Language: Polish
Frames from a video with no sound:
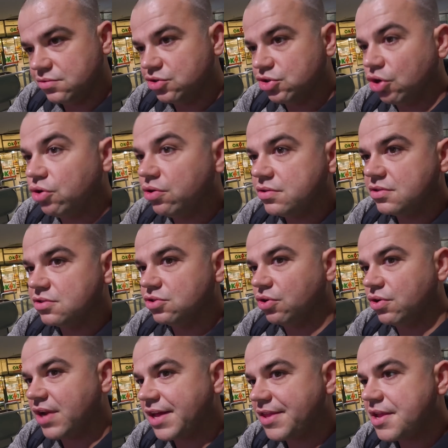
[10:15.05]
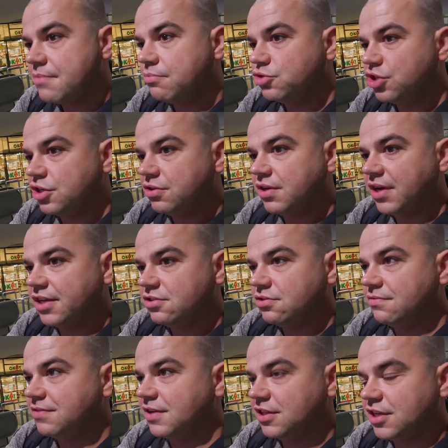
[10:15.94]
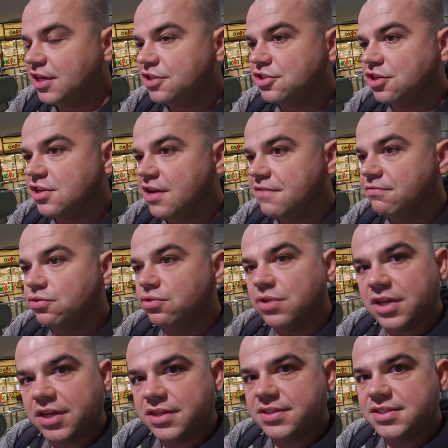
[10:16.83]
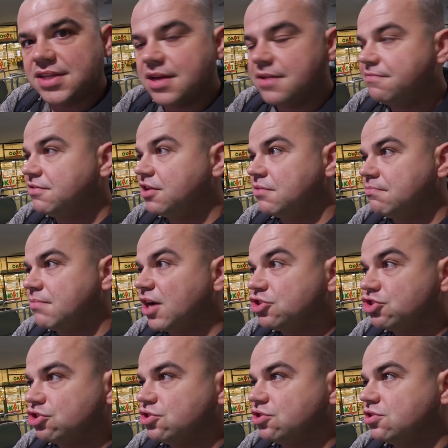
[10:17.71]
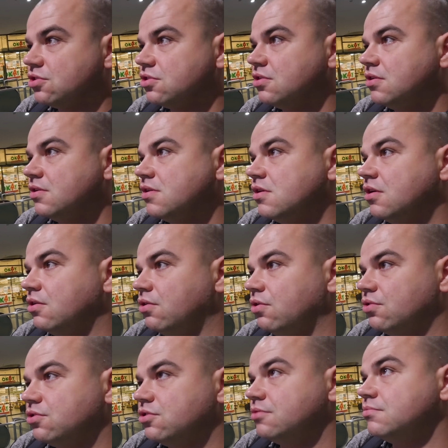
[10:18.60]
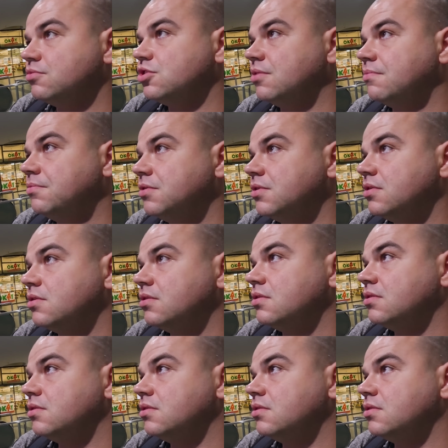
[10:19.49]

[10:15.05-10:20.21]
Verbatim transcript: No, do rana muszę dojechać do Wiednia, jeżeli ja w ogóle chcę marzyć o tym, żeby,